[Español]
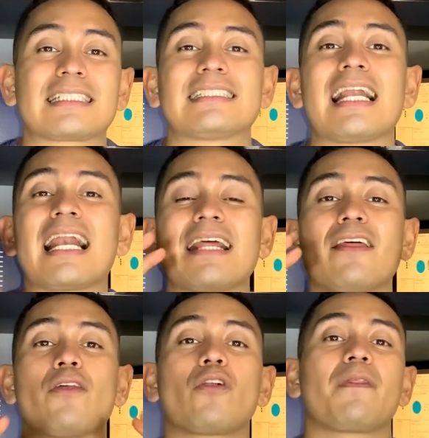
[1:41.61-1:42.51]
que están
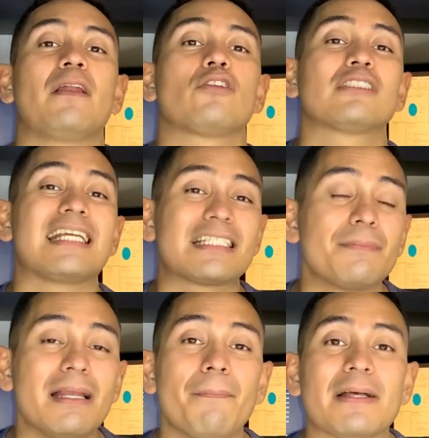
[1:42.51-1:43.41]
alrededor de los 10
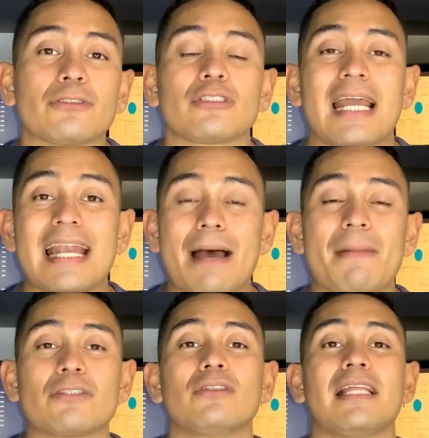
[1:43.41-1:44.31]
mil pesos en
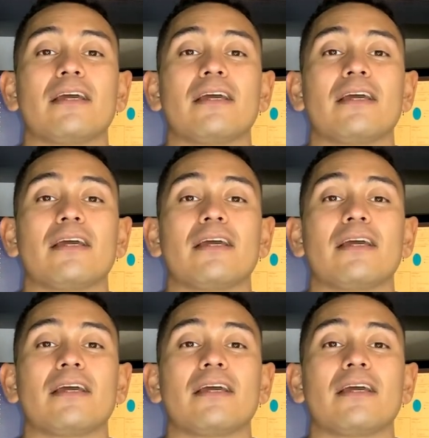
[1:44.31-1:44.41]
Amazon,